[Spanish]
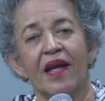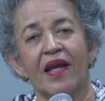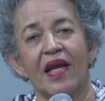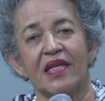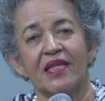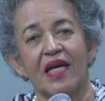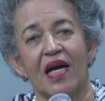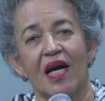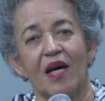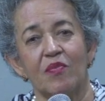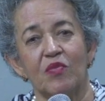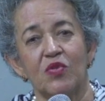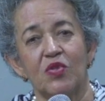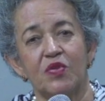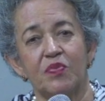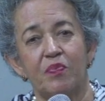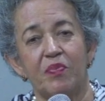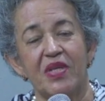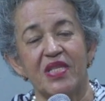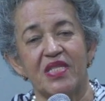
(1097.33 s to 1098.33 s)
las
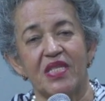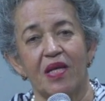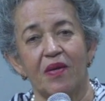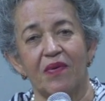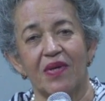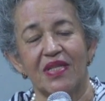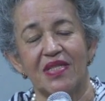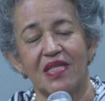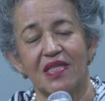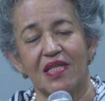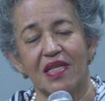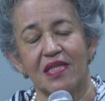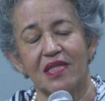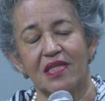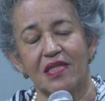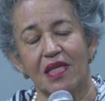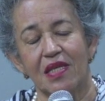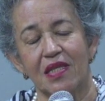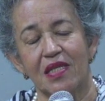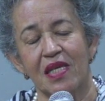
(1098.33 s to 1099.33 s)
hagamos visibles y
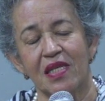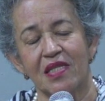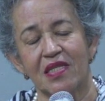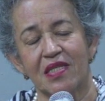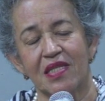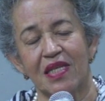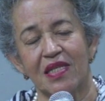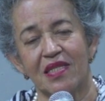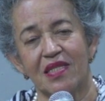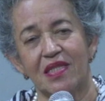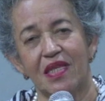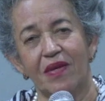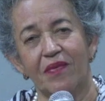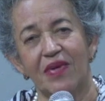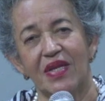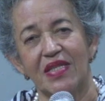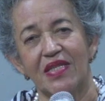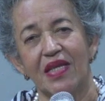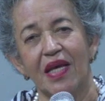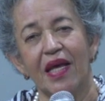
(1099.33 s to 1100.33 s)

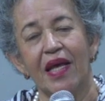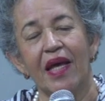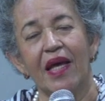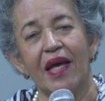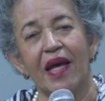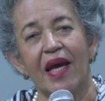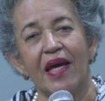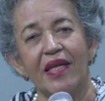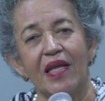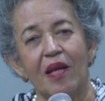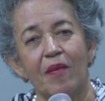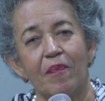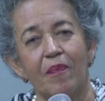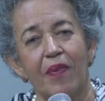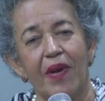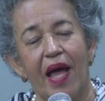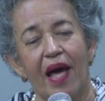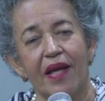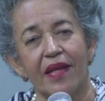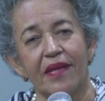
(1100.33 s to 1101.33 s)
sensibles en el
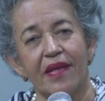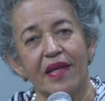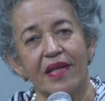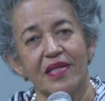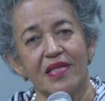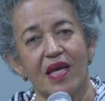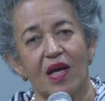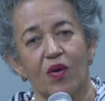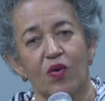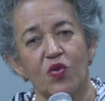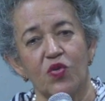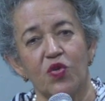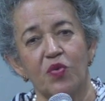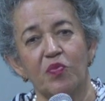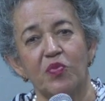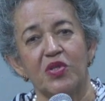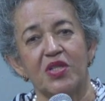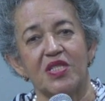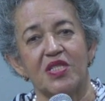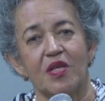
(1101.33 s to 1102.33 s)
plan de desarrollo
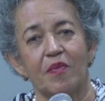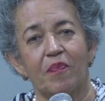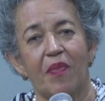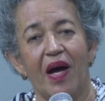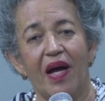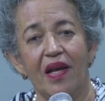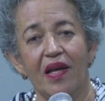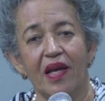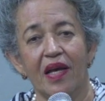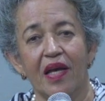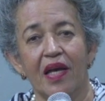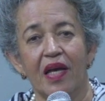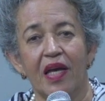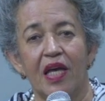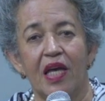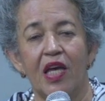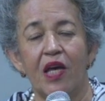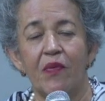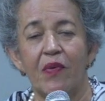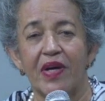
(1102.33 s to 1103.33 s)
municipal
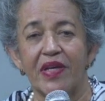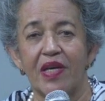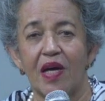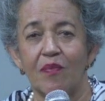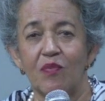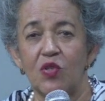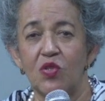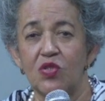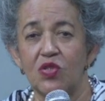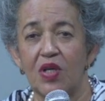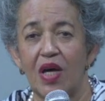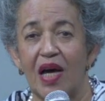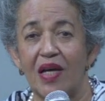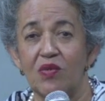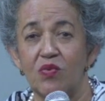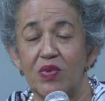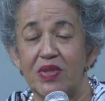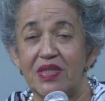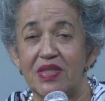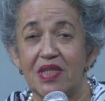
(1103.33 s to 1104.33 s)
y vayamos
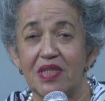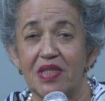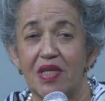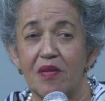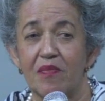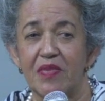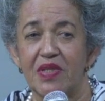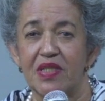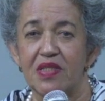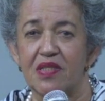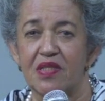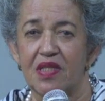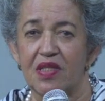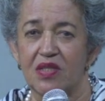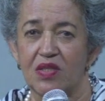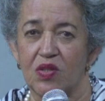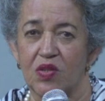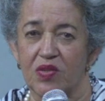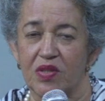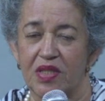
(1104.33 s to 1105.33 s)
a nuestras
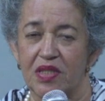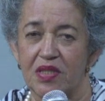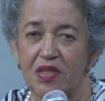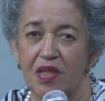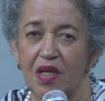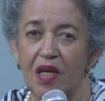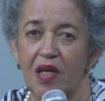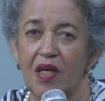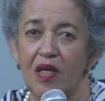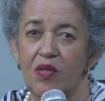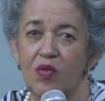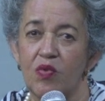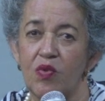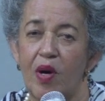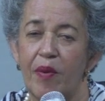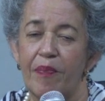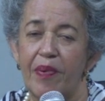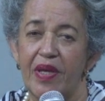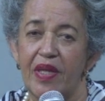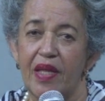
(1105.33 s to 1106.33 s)
administraciones,
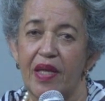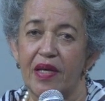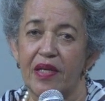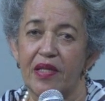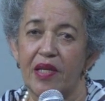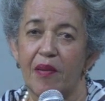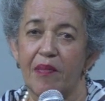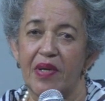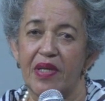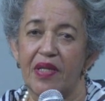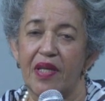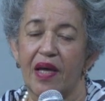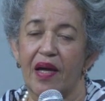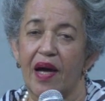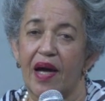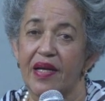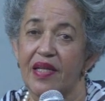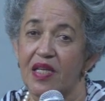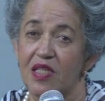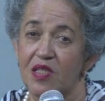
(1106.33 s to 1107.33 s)
no a pedir ni a
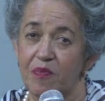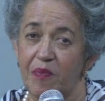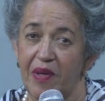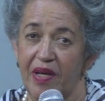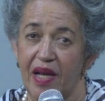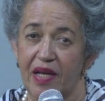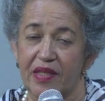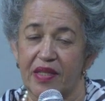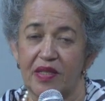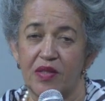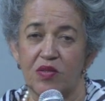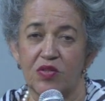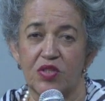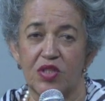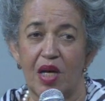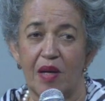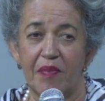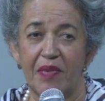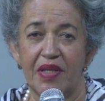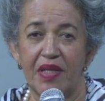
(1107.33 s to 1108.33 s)
mendigar y a esperar que nos
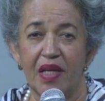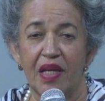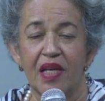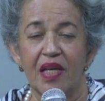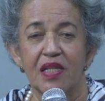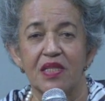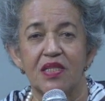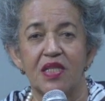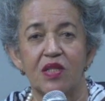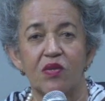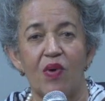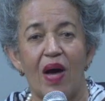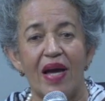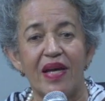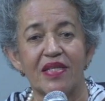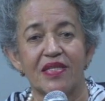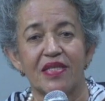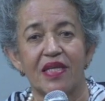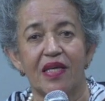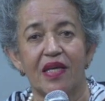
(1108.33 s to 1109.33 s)
llamen, sino a
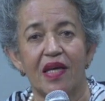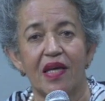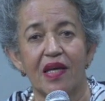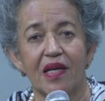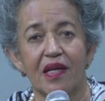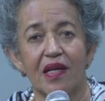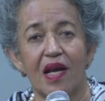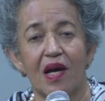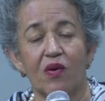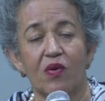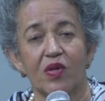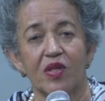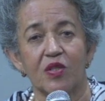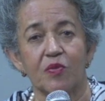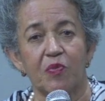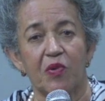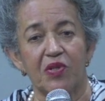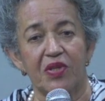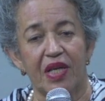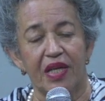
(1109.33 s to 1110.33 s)
exigir la
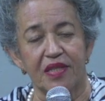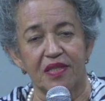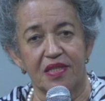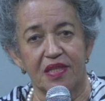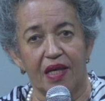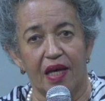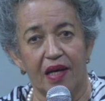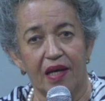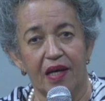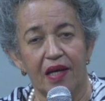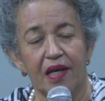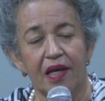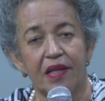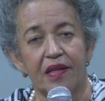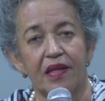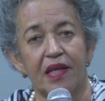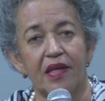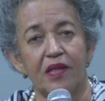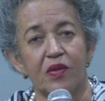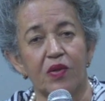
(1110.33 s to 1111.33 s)
correspondencia
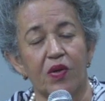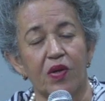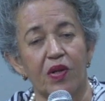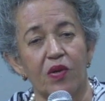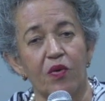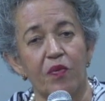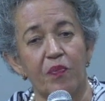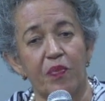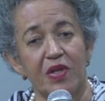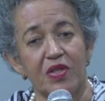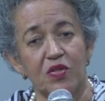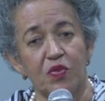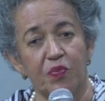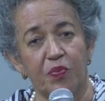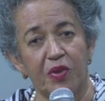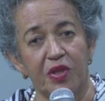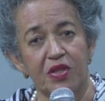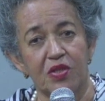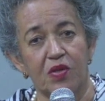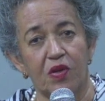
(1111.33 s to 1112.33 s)
dentro de un
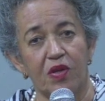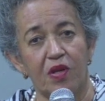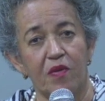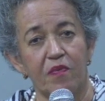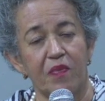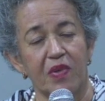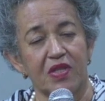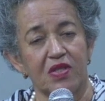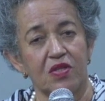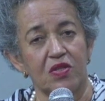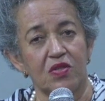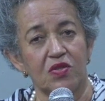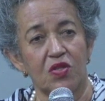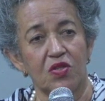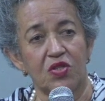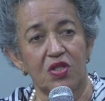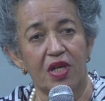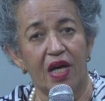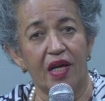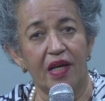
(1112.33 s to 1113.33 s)
presupuesto de inversión
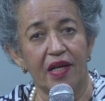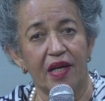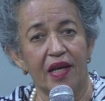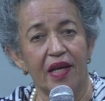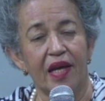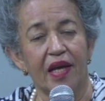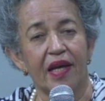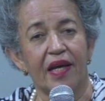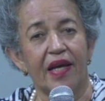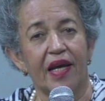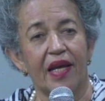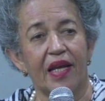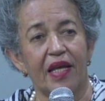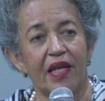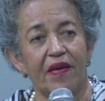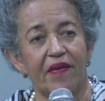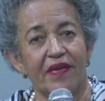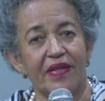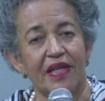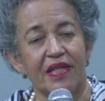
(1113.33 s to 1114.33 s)
social que le
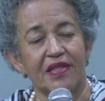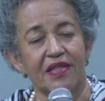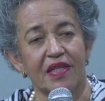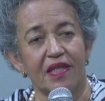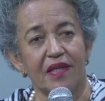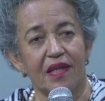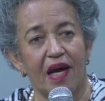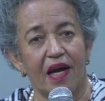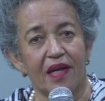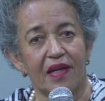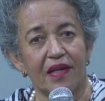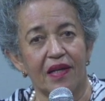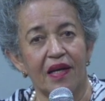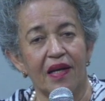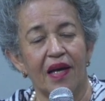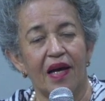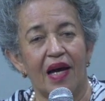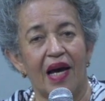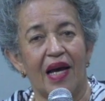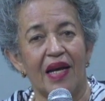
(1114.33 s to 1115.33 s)
deben asignar
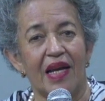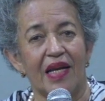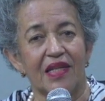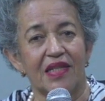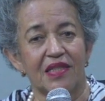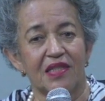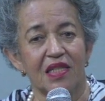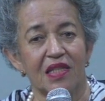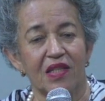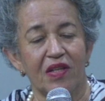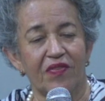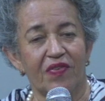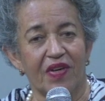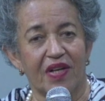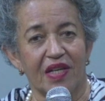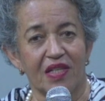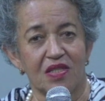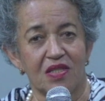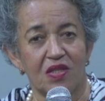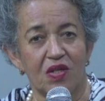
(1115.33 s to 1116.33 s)
a la
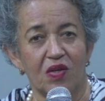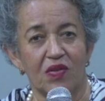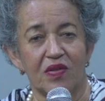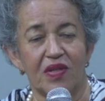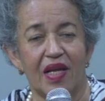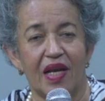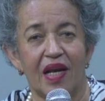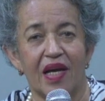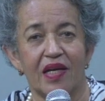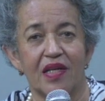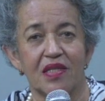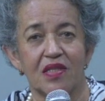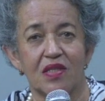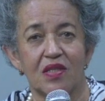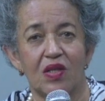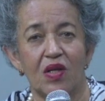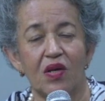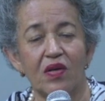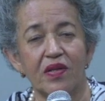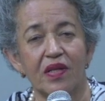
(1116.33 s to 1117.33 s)
resignificación de la
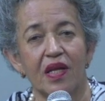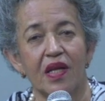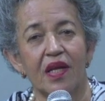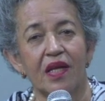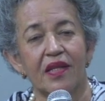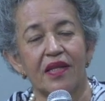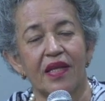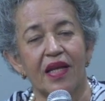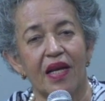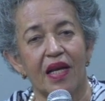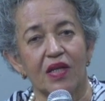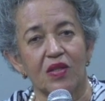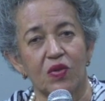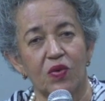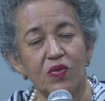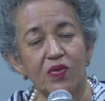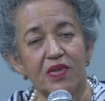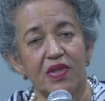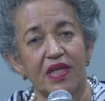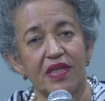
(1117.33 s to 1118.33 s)
gestión de las
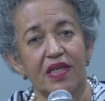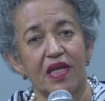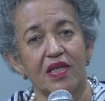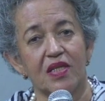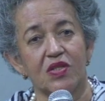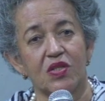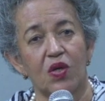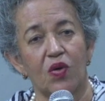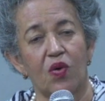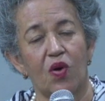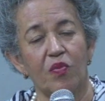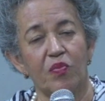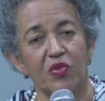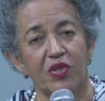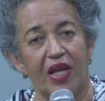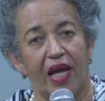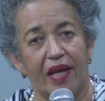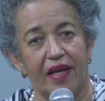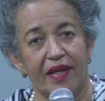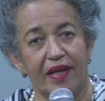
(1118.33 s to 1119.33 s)
juntas de acción
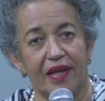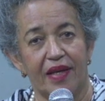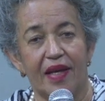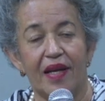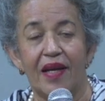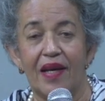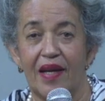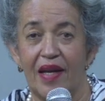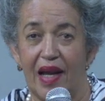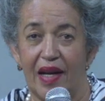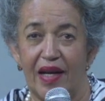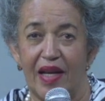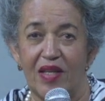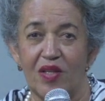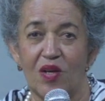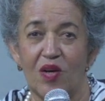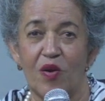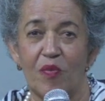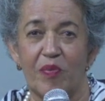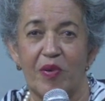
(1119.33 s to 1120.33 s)
comunal. La ley
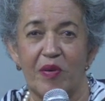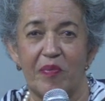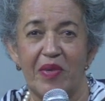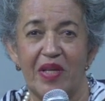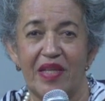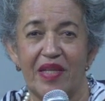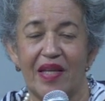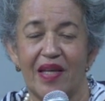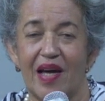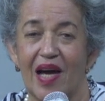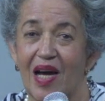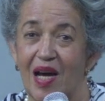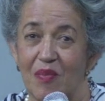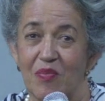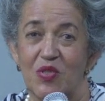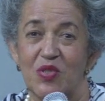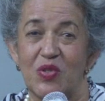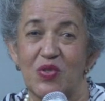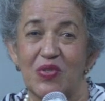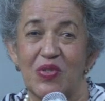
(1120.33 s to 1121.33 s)
no lo permite,
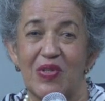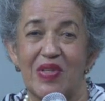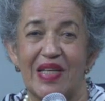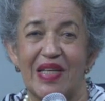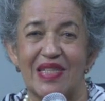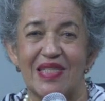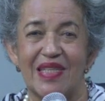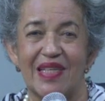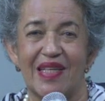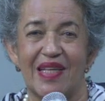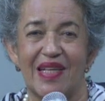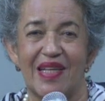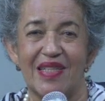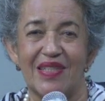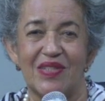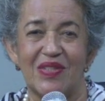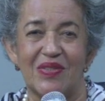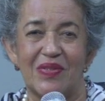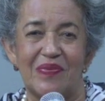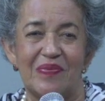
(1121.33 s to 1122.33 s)
hagamos uso de ese
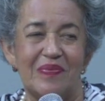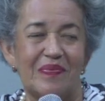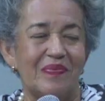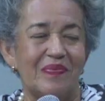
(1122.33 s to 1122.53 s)
derecho.